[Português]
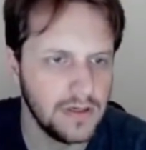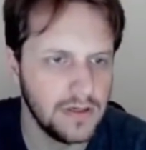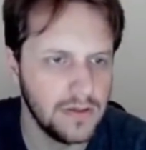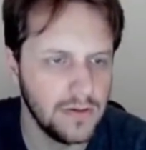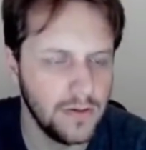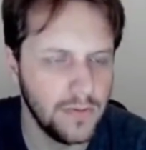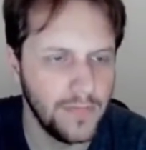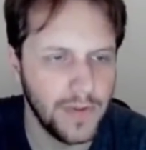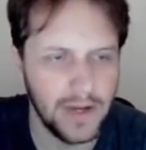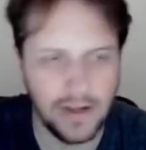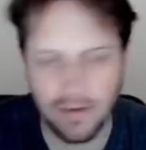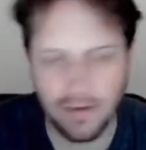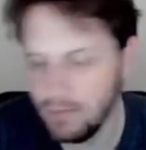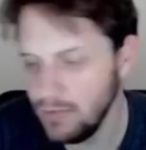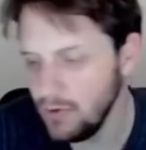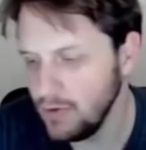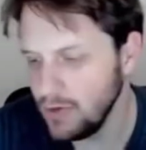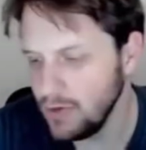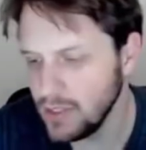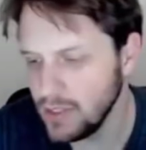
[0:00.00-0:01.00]
Opa,
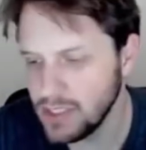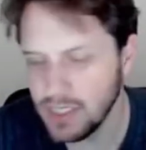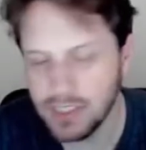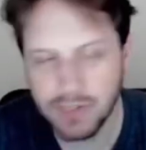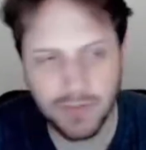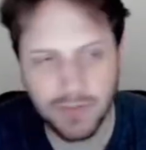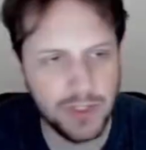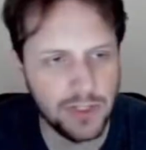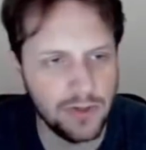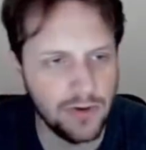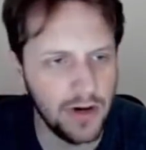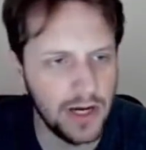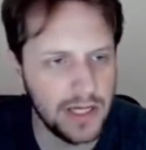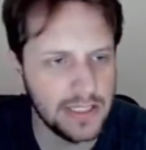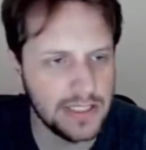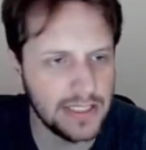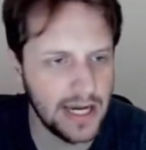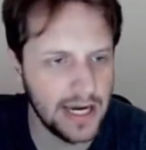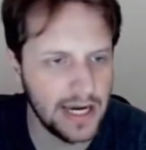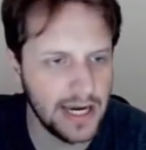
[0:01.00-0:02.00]
1.800
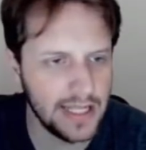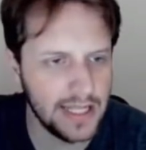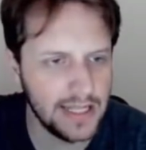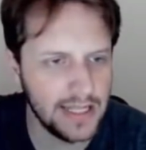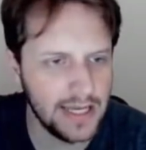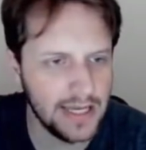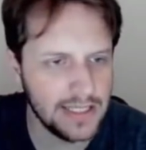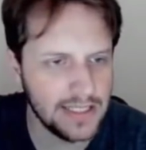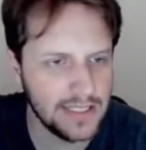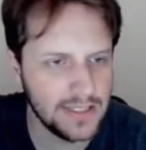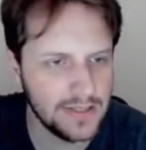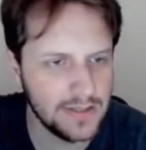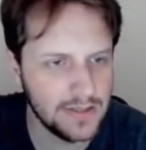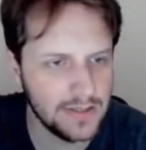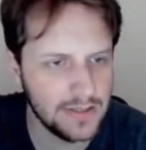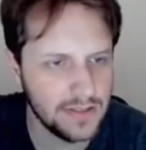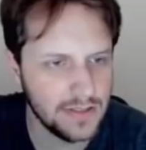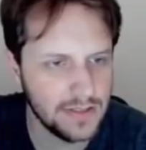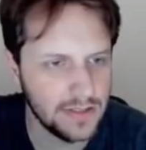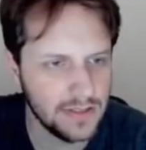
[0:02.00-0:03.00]
bitcoins a cada
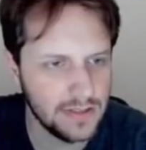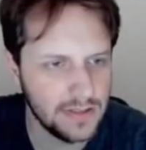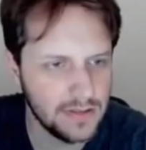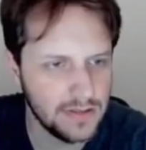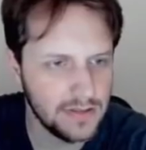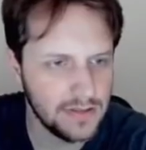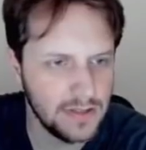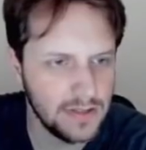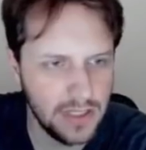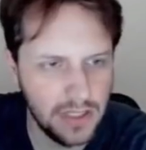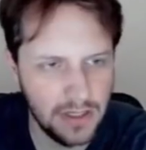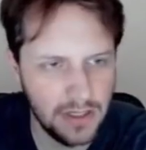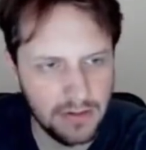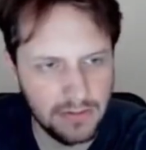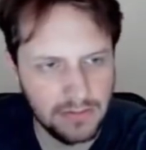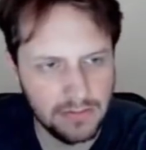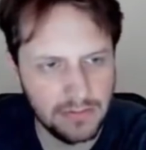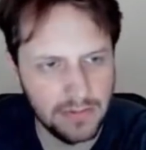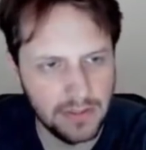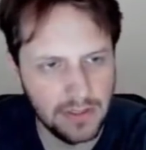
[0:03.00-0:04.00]
10... Cadê?
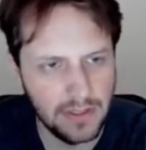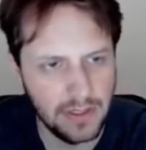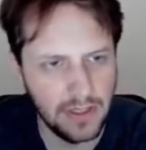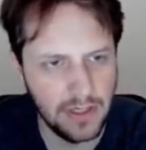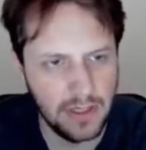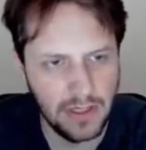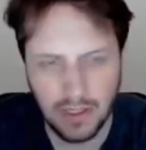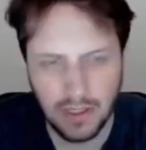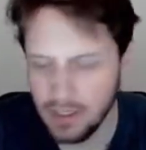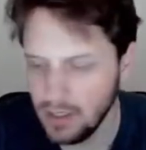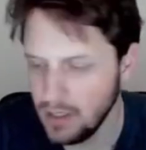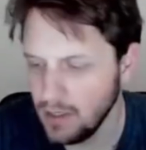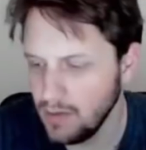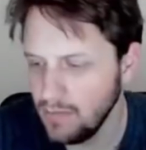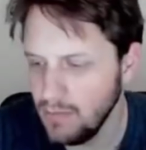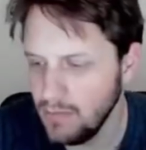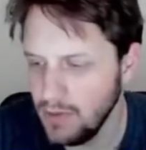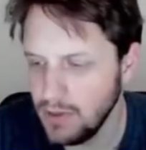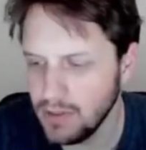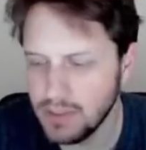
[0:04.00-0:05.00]

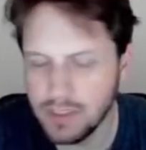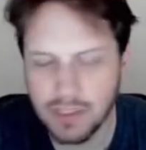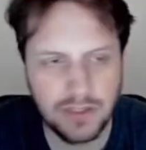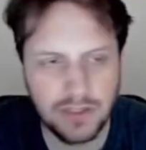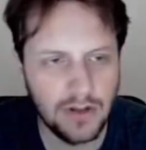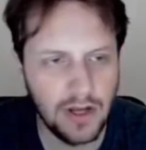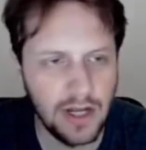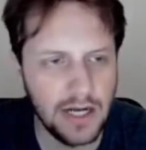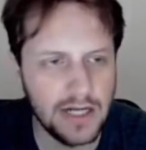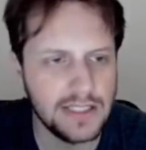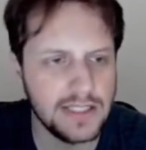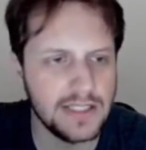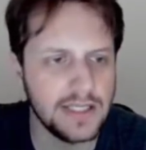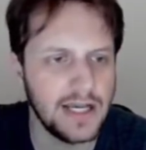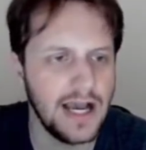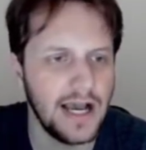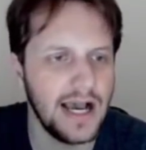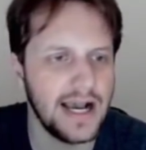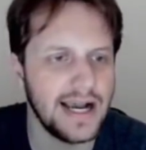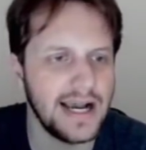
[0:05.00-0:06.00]
1.800 dólares
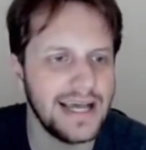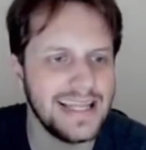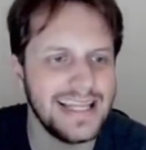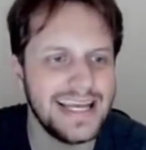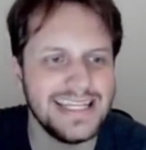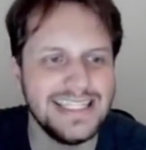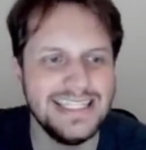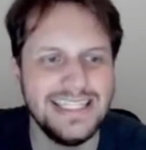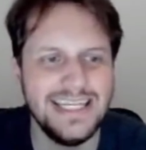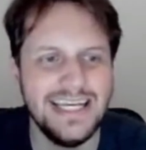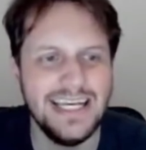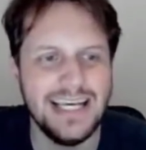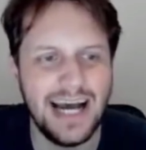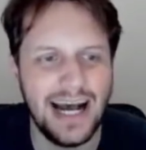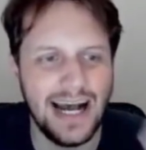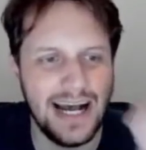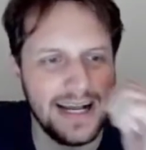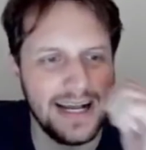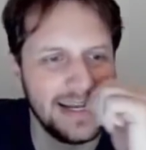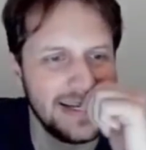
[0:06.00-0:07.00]
a cada
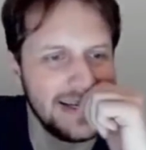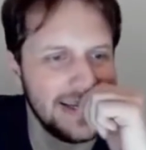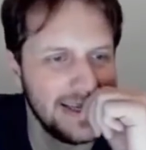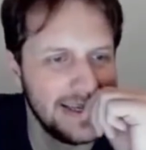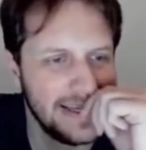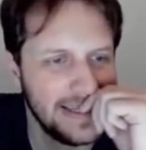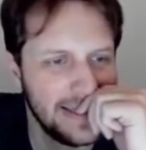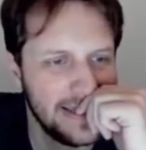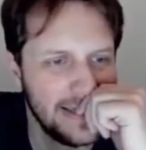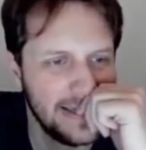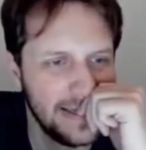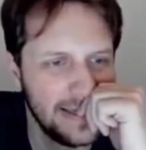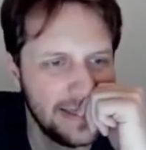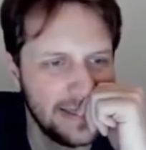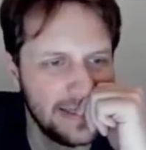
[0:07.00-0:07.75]
dia que